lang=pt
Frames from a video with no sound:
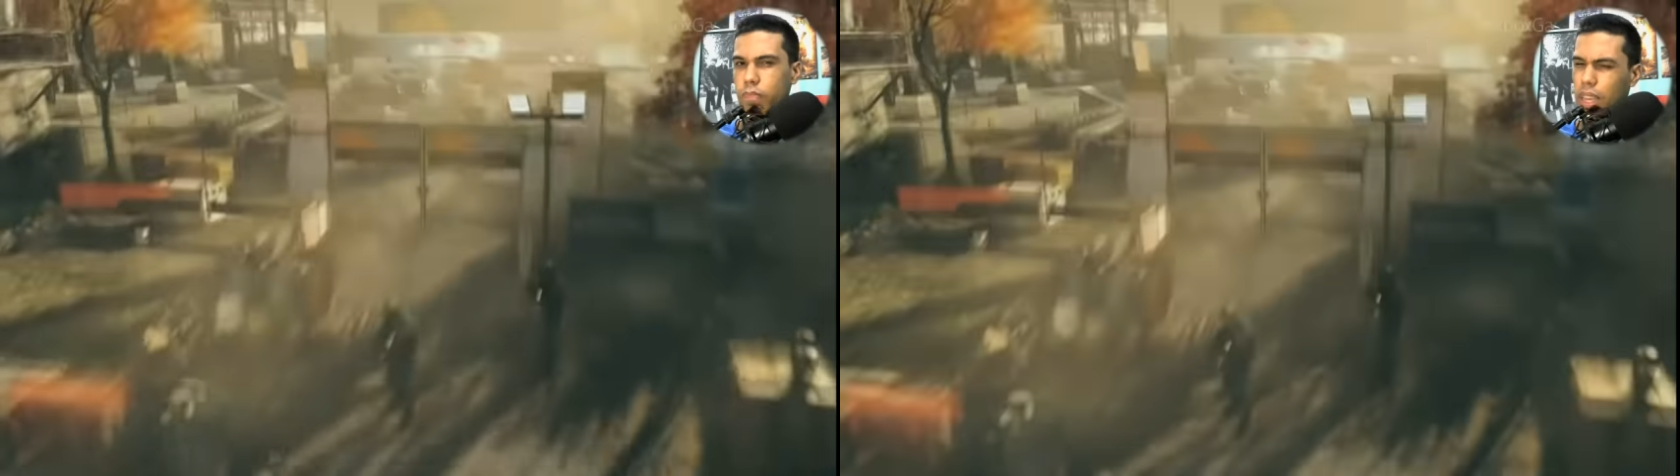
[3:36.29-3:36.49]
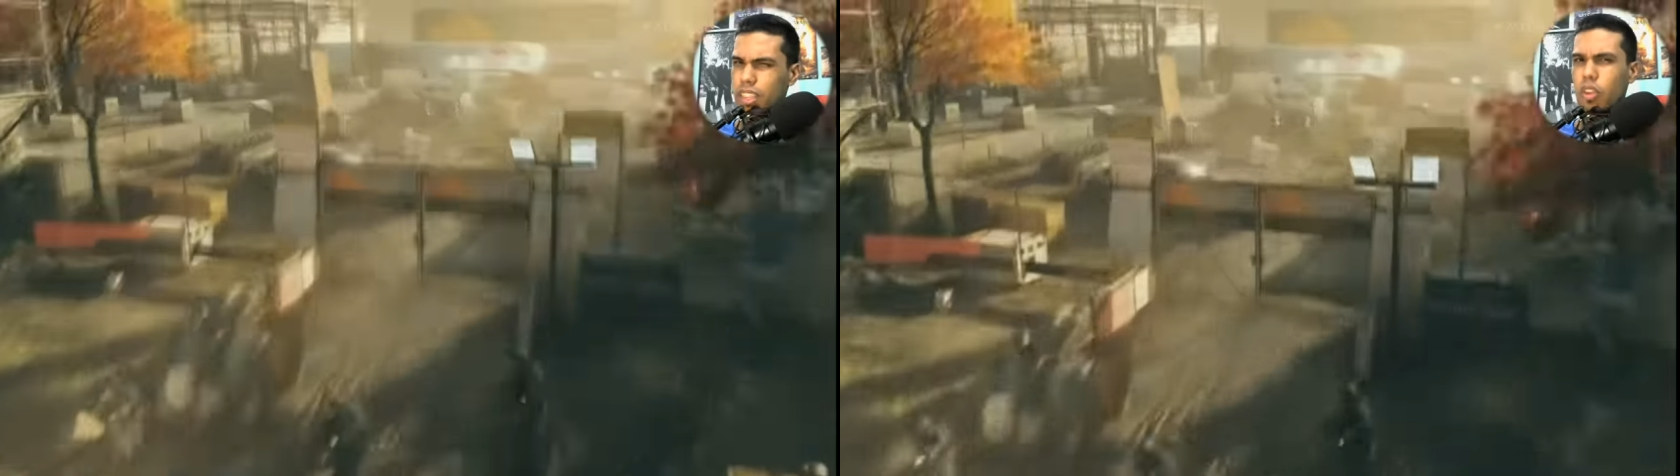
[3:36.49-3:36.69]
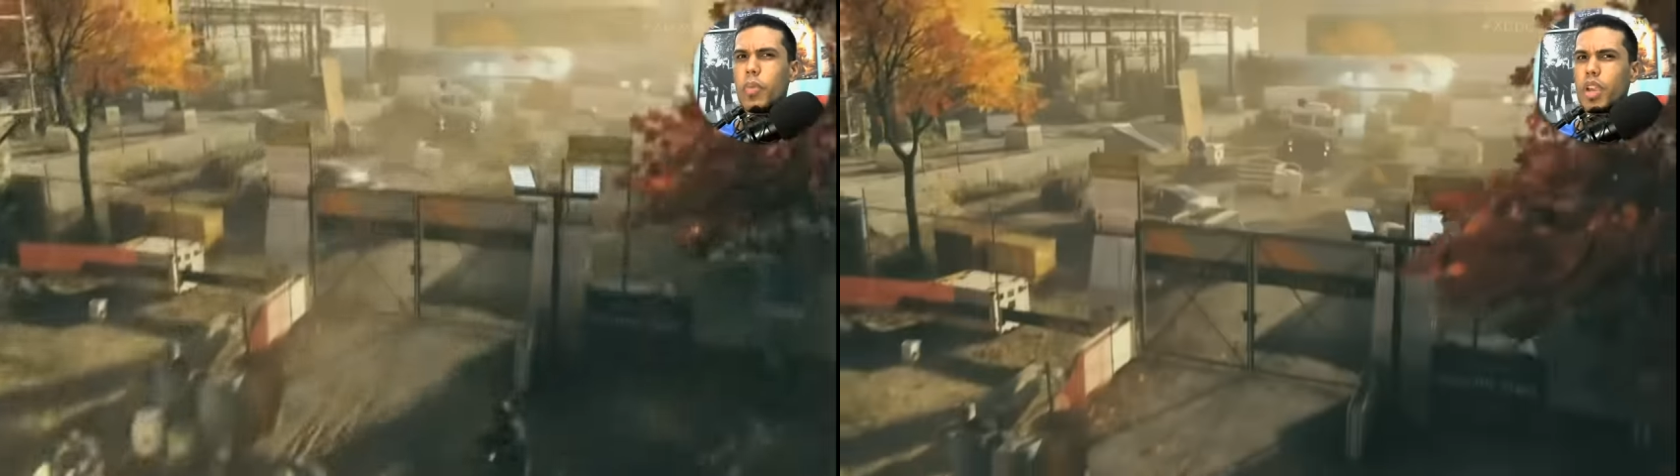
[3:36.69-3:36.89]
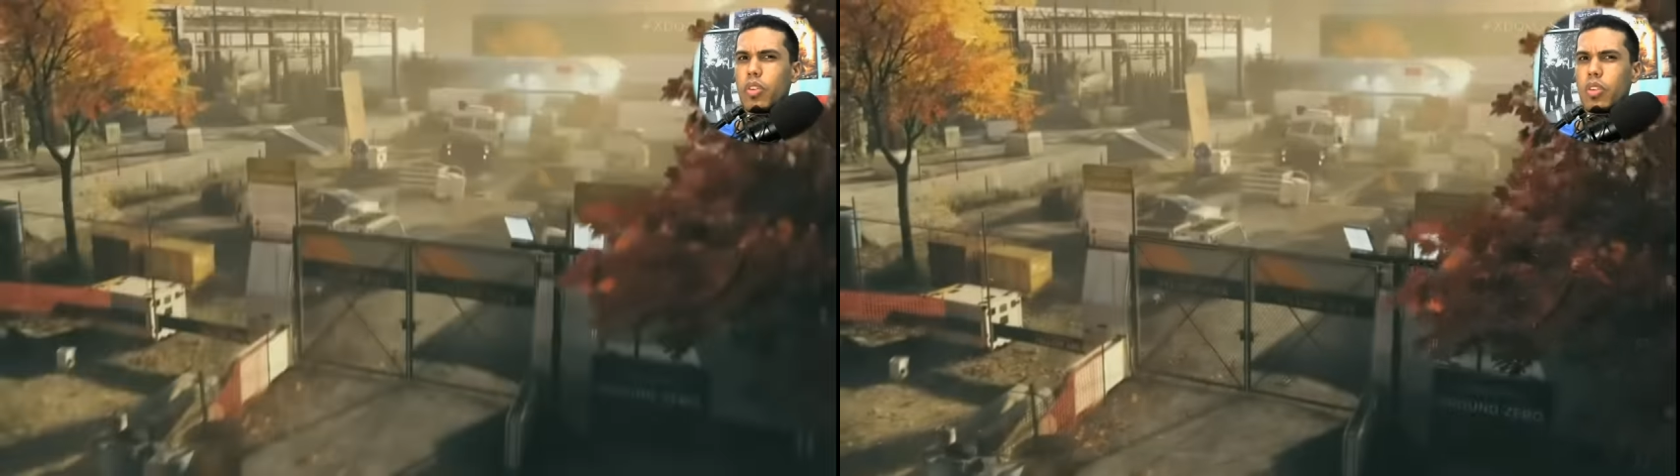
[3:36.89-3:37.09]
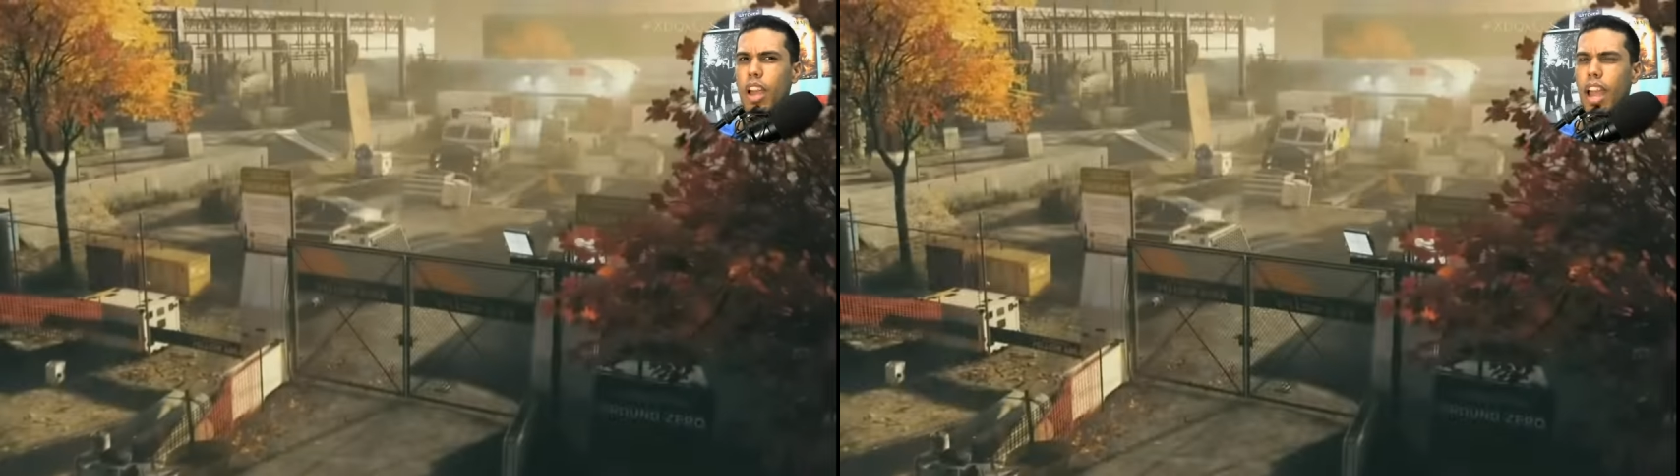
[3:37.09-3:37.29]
Pensa comigo.